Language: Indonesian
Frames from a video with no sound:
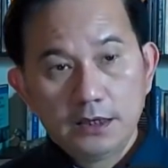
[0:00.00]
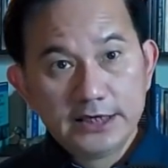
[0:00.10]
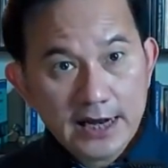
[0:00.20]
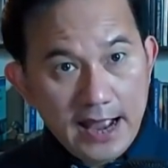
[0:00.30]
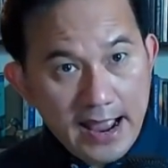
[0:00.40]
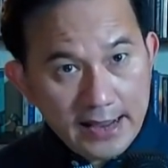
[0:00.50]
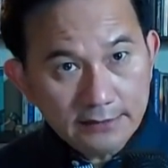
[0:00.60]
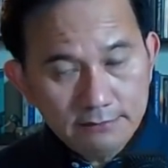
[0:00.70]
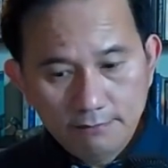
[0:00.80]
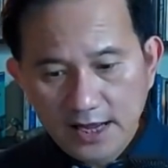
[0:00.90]

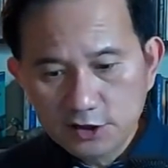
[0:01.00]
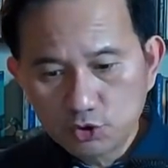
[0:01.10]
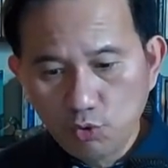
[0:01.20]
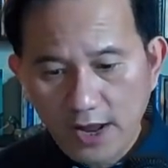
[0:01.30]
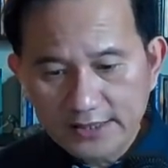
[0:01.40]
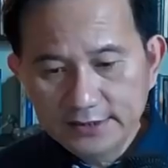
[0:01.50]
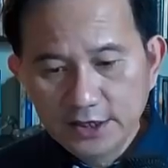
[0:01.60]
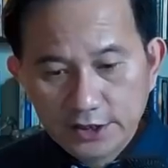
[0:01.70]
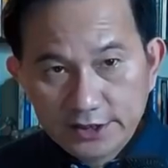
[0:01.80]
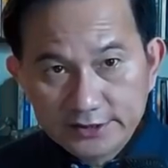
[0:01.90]
Dengan bantuan
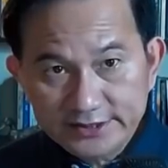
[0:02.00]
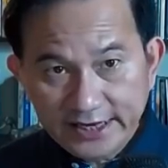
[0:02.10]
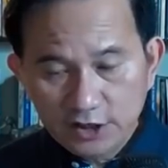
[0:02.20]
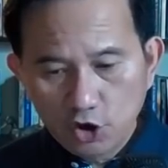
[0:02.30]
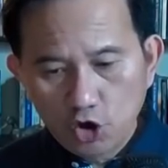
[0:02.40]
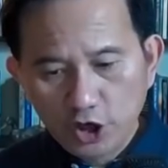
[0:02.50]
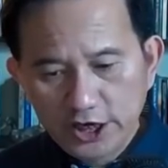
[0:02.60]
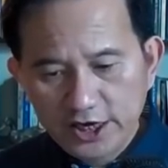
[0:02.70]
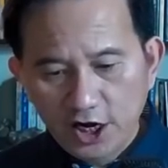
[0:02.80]
teknologi